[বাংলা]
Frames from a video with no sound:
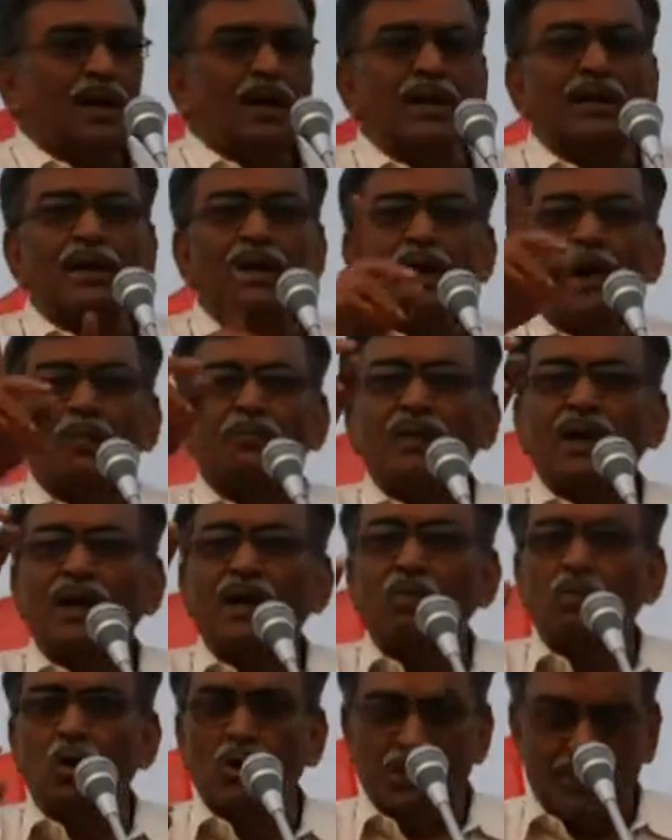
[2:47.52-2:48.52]
এদের
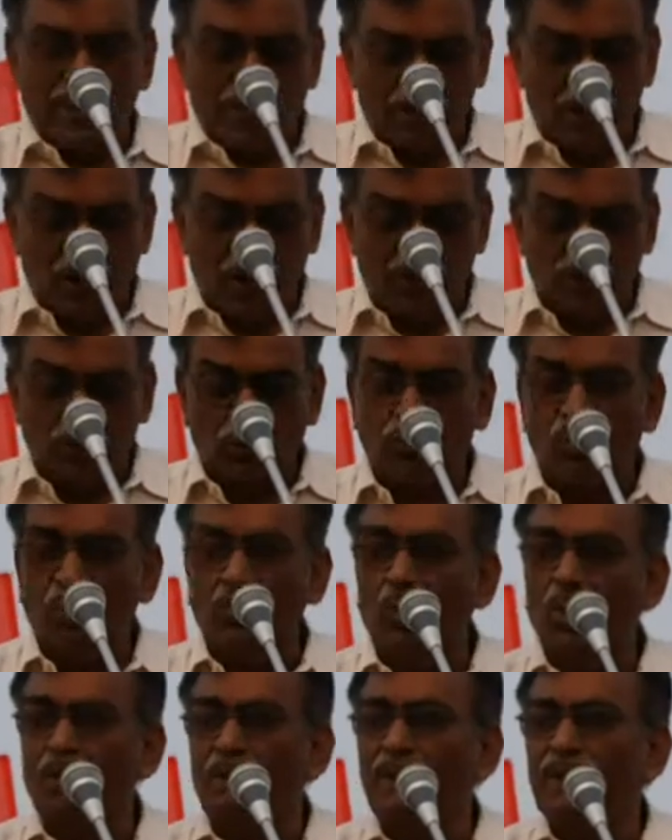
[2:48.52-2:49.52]
আপনারা ভোট দিয়ে জয়যুক্ত
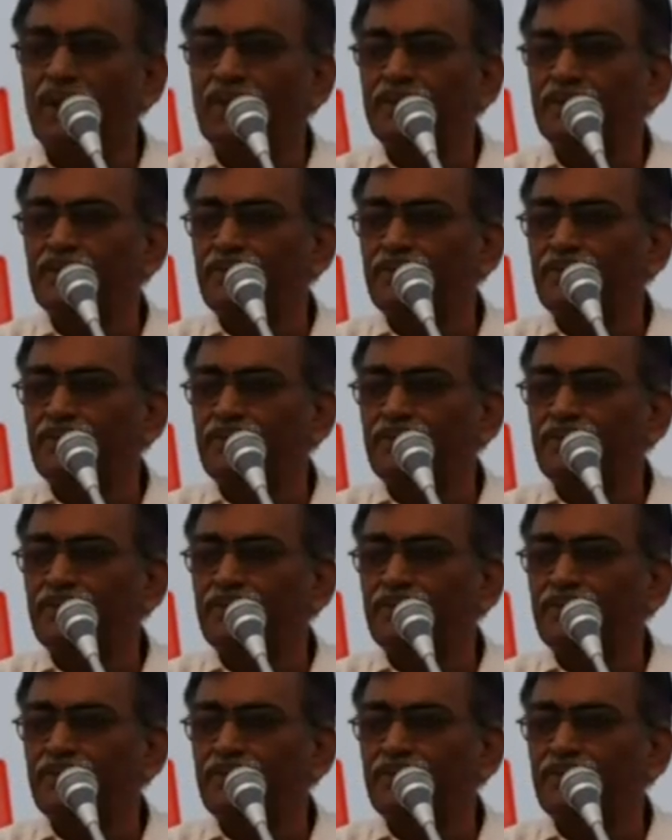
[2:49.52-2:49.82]
করবেন